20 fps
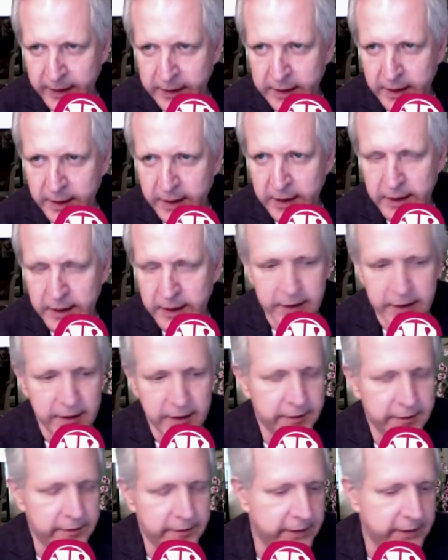
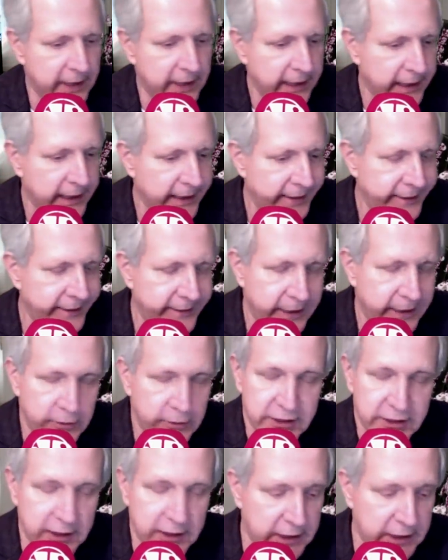é, e é o
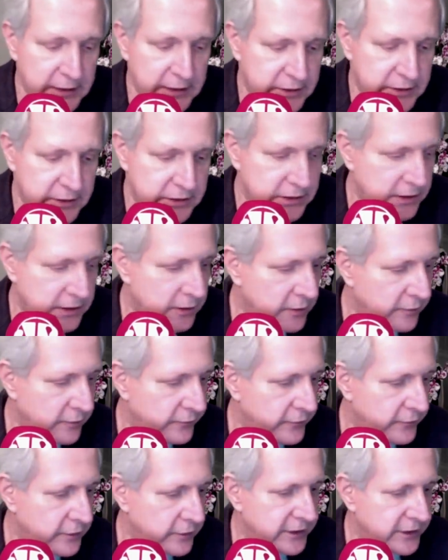seguinte, eu
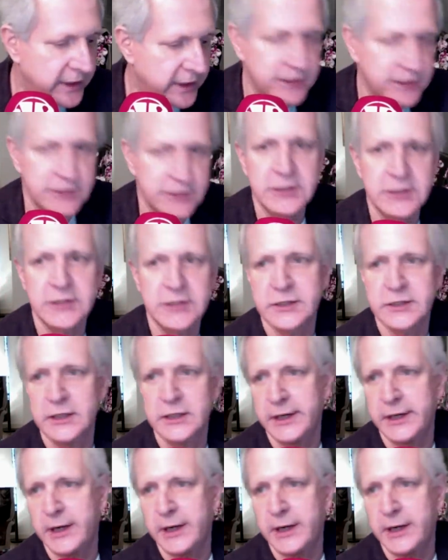vou ter de dizer